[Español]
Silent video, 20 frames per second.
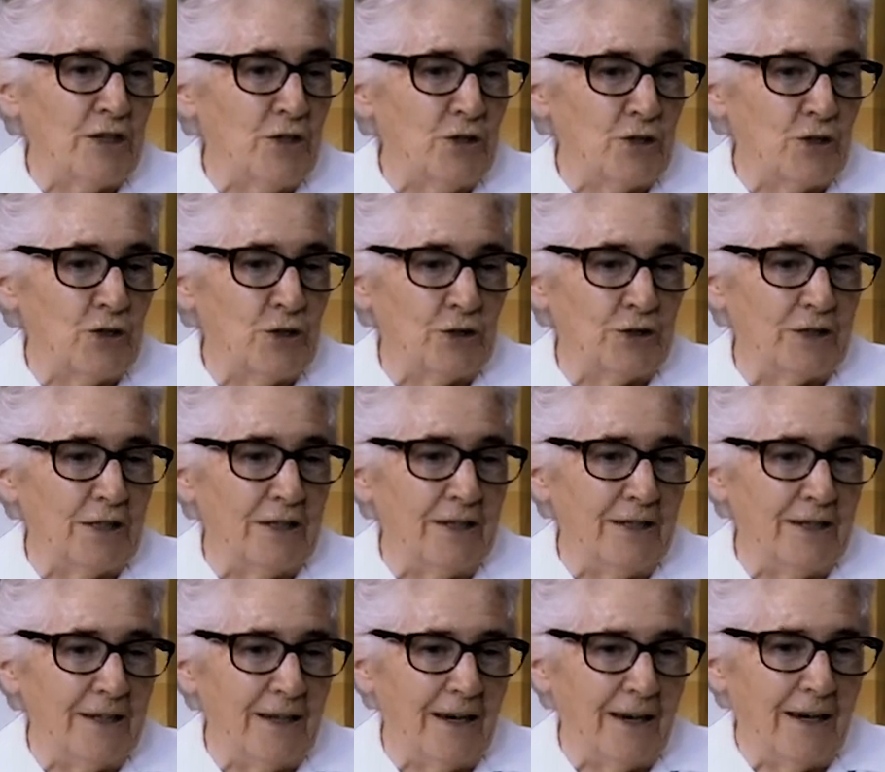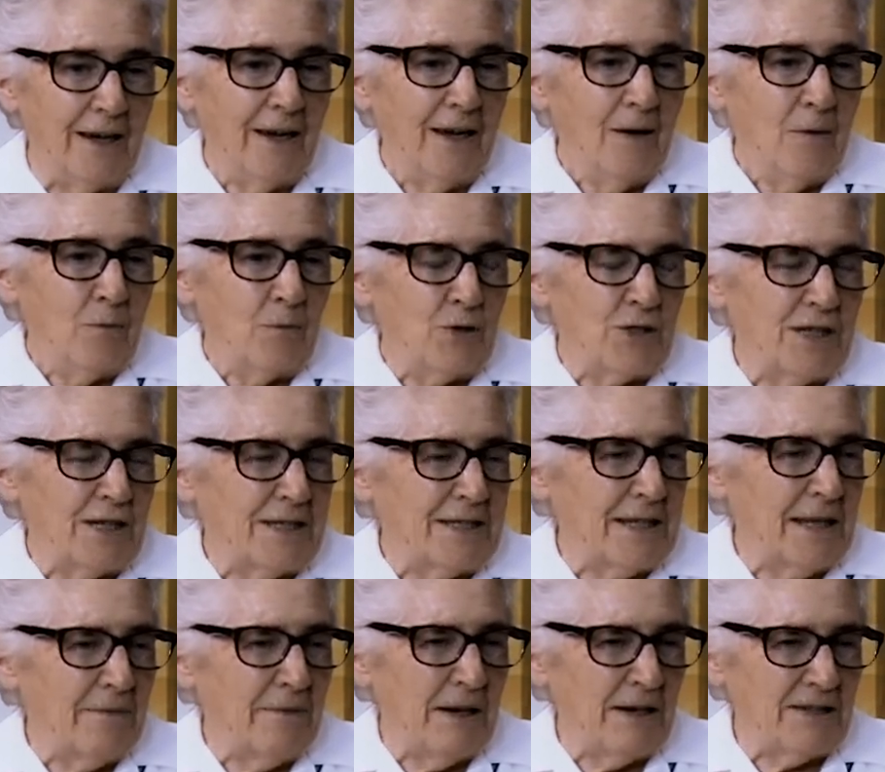años. Yo tenía, pues
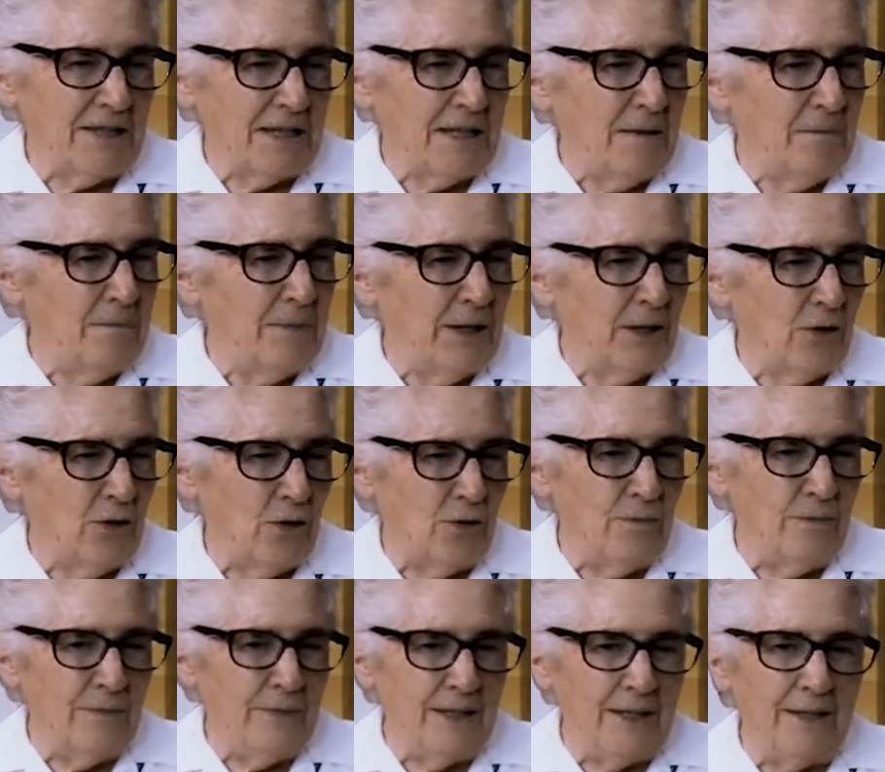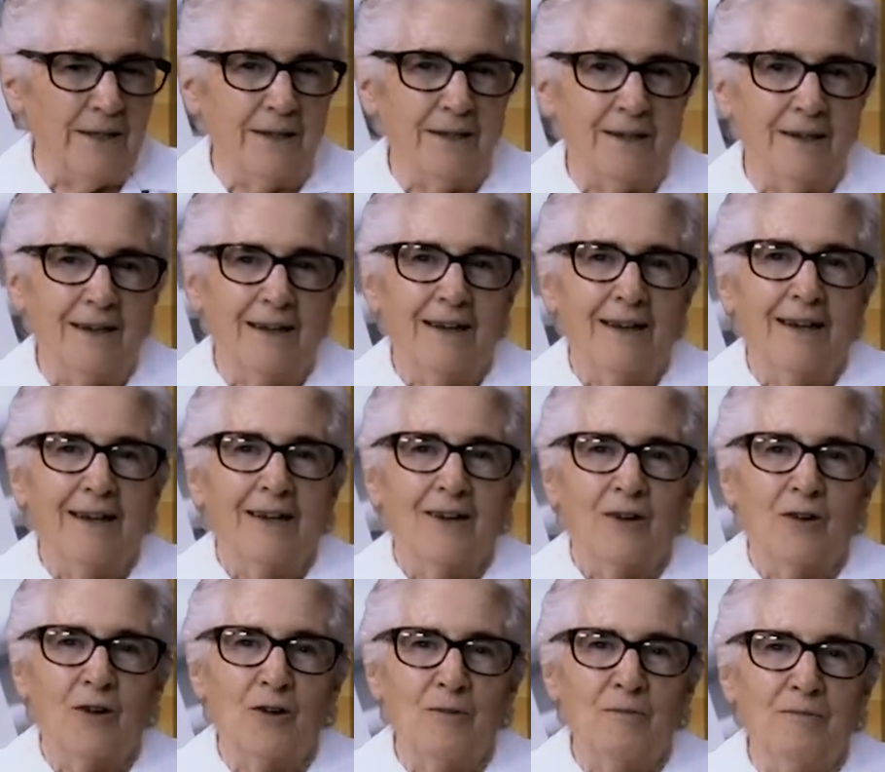estaba siempre con mi
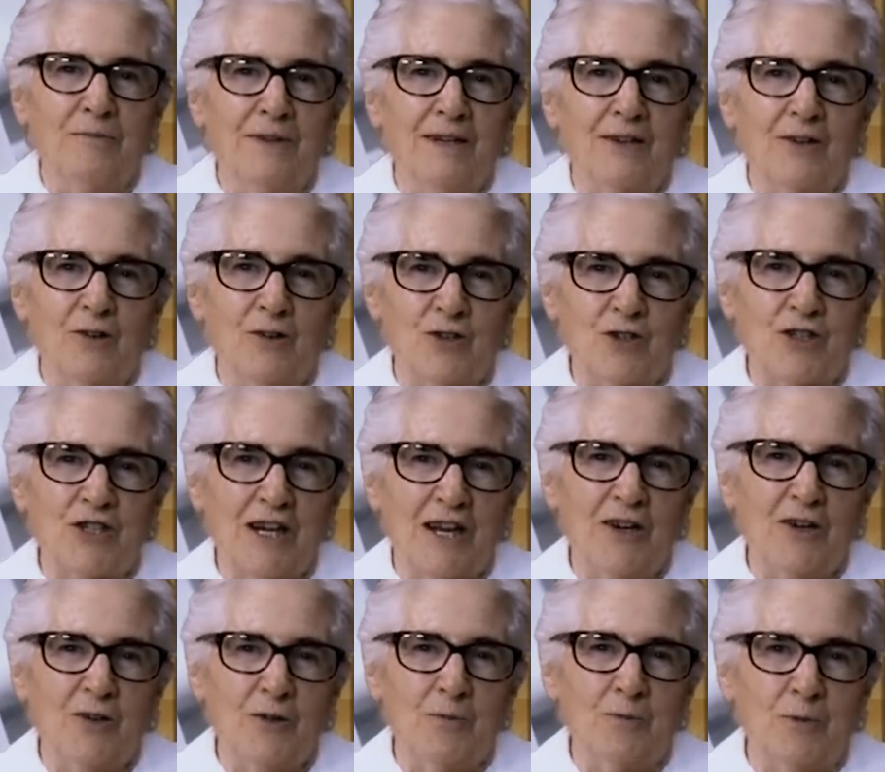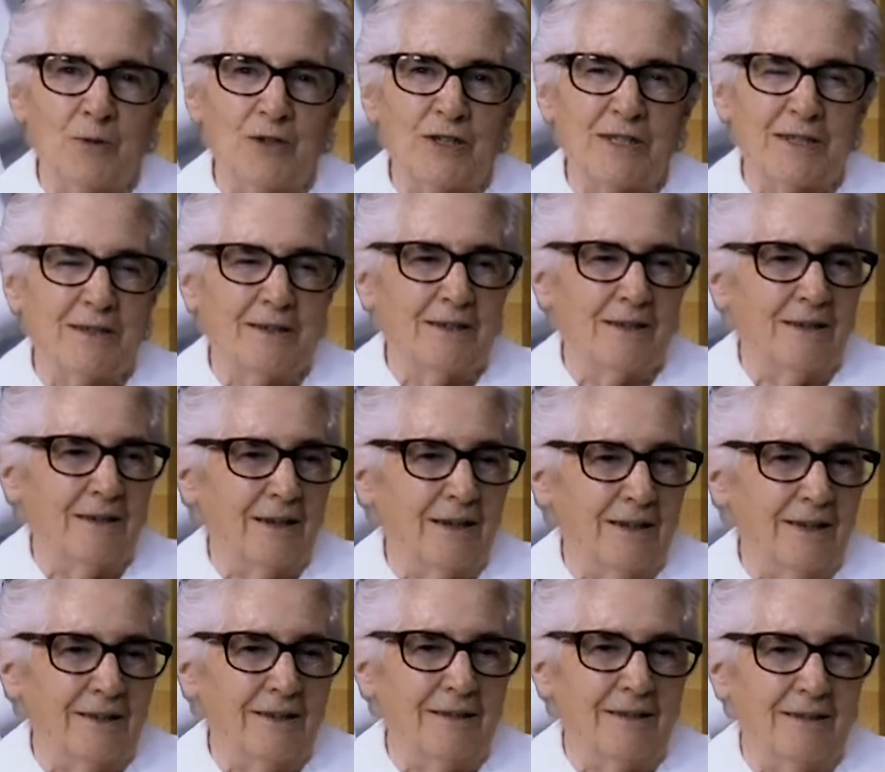con mi cosa, ¿no? Pues
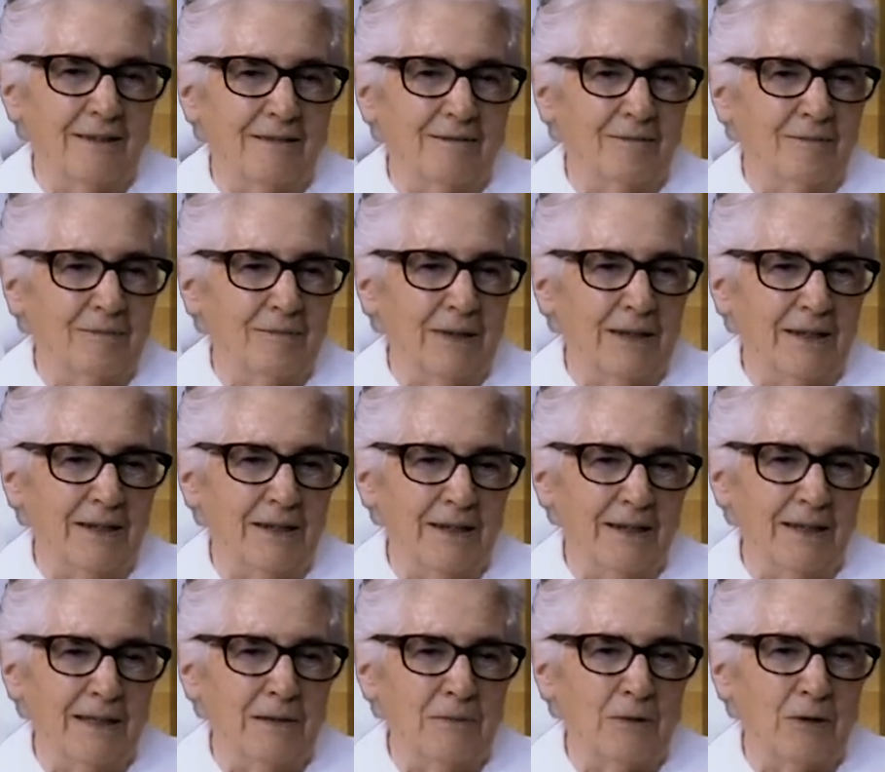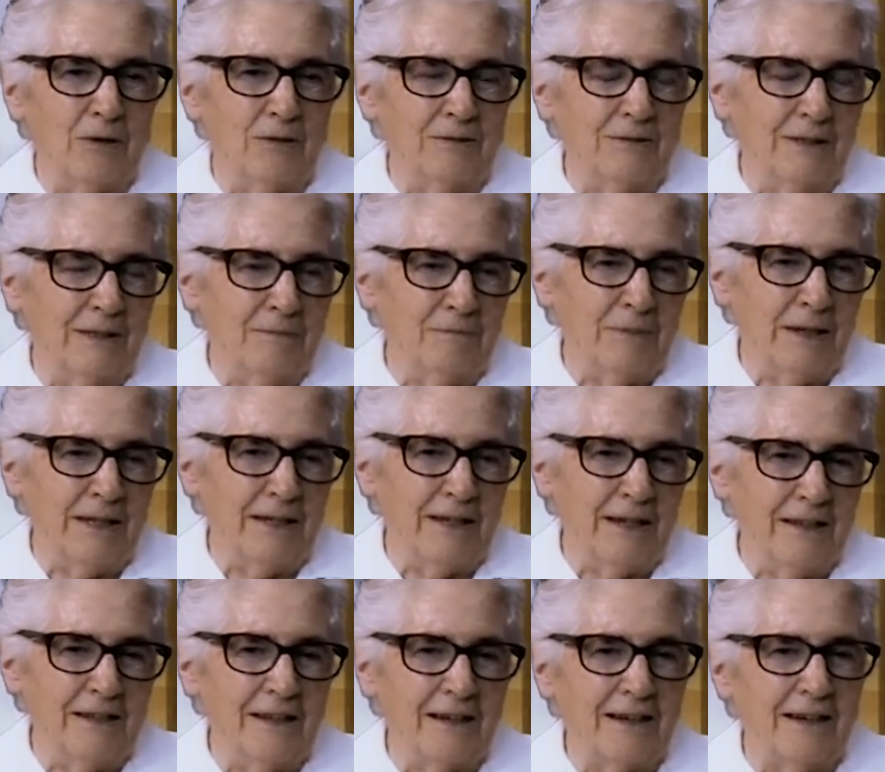me, iré de, me
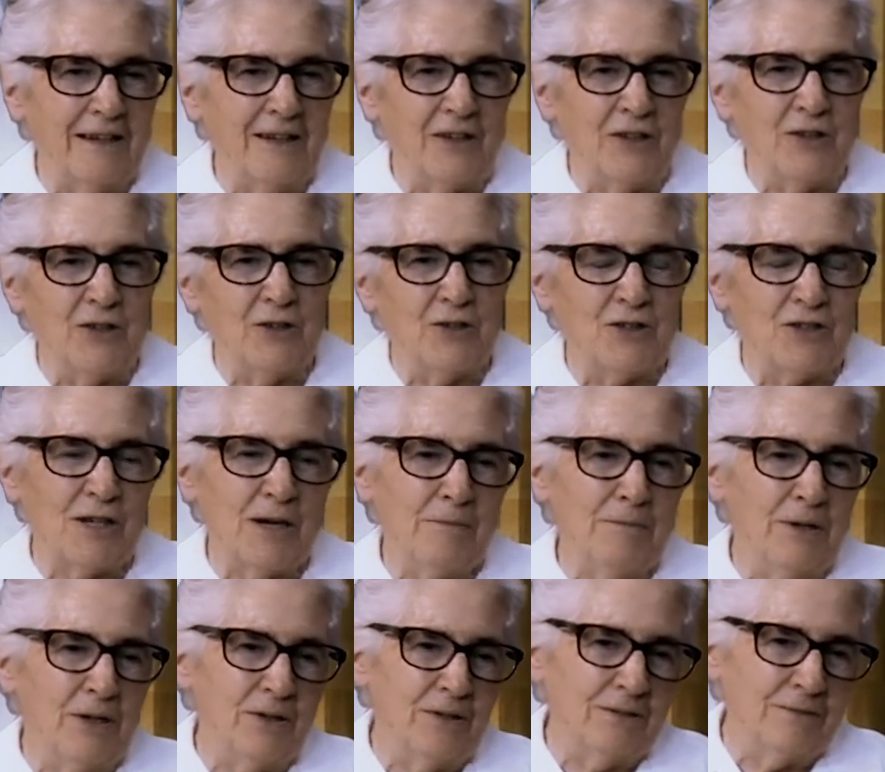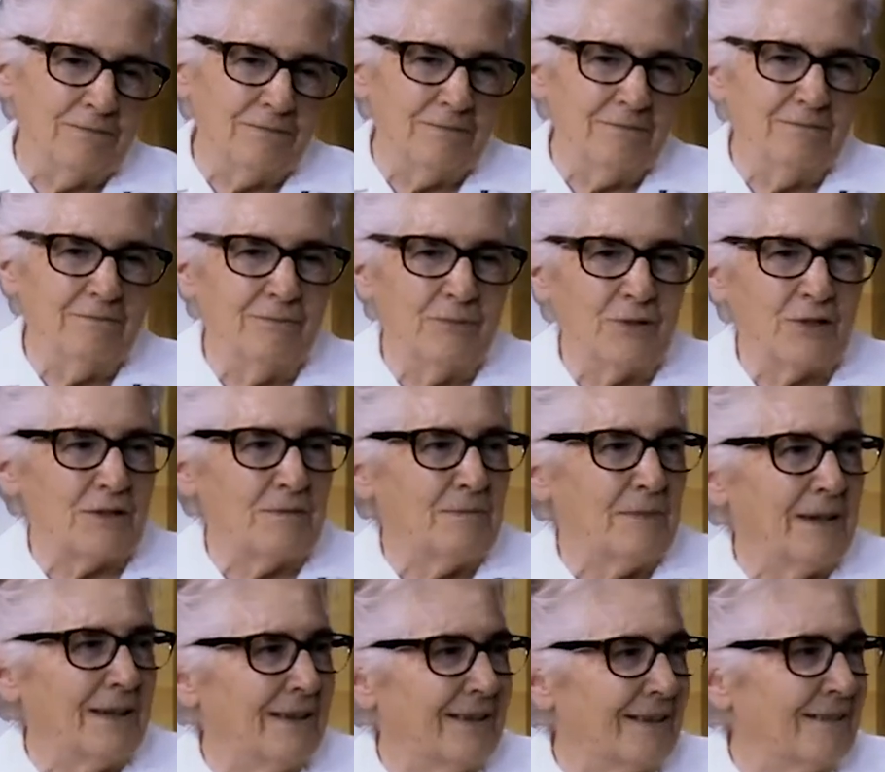iré de religiosa, pero pues
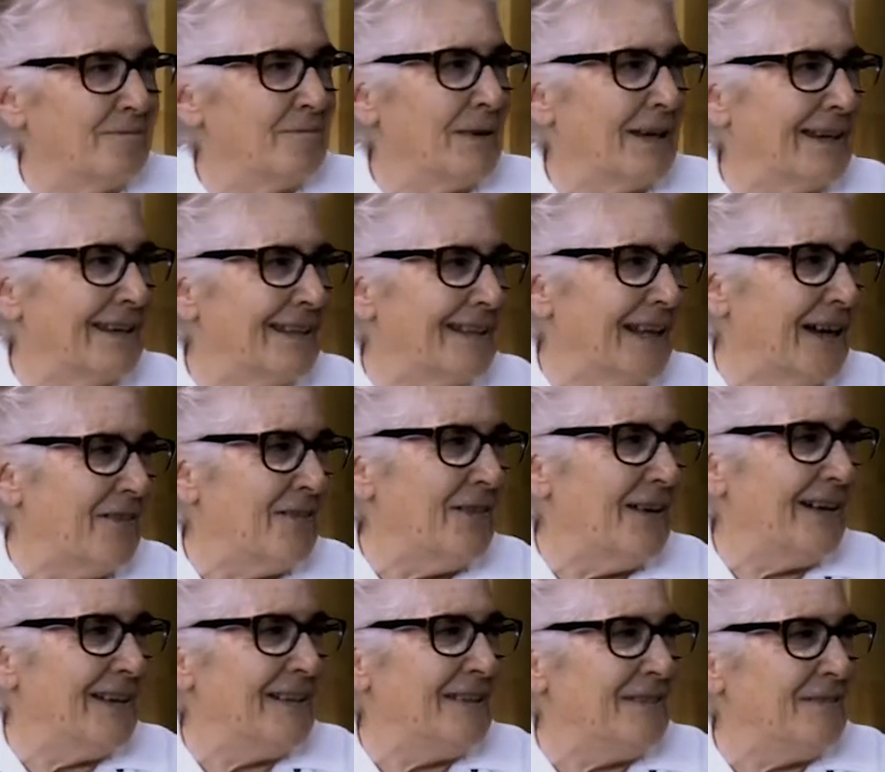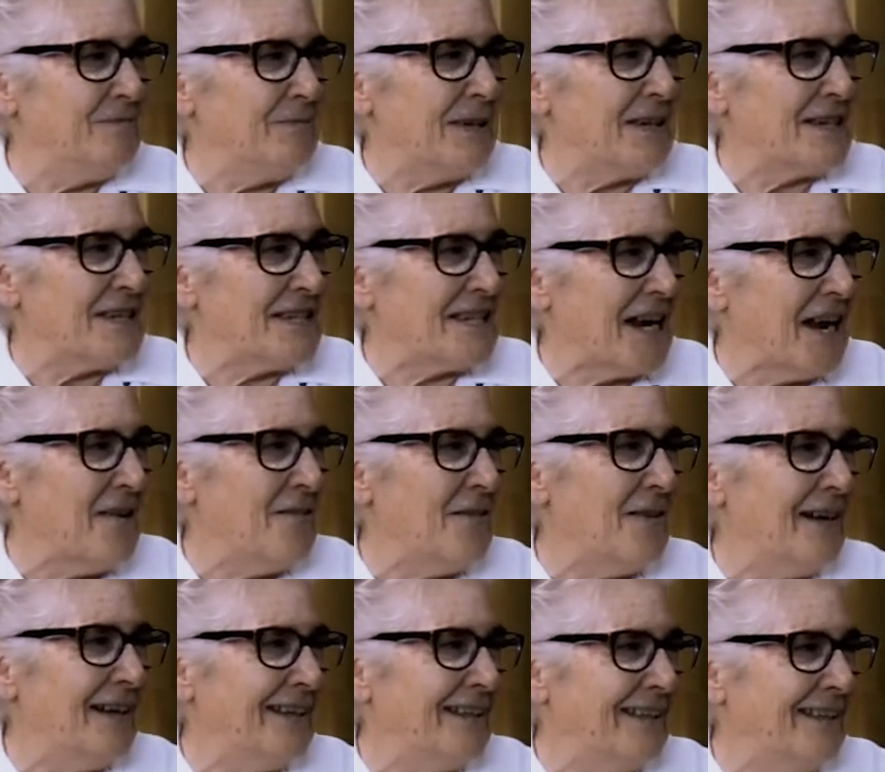me, quedaba y
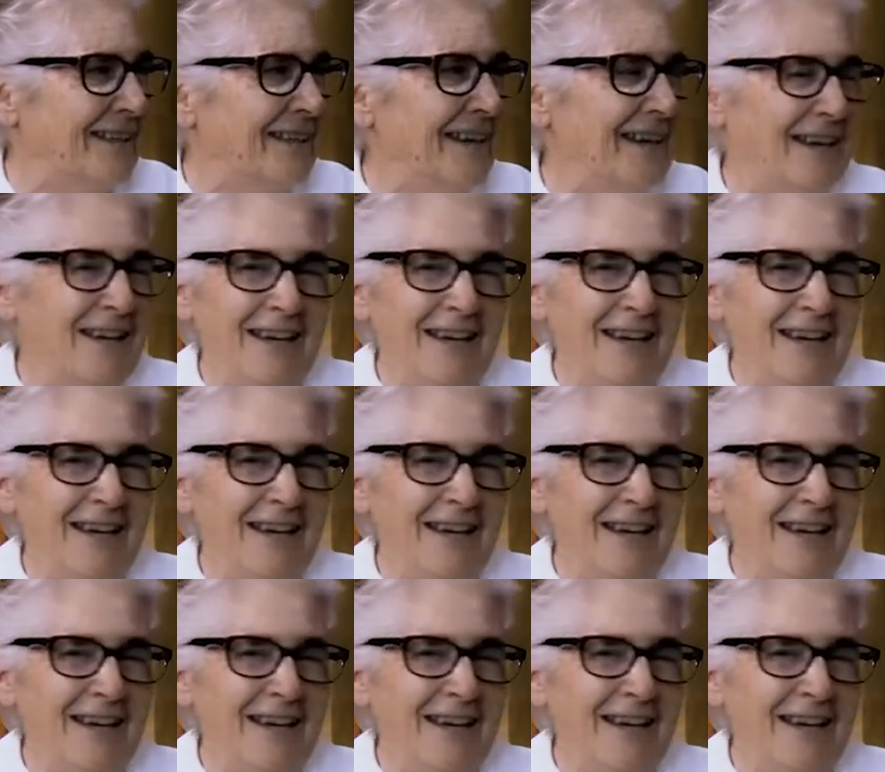pensaba y,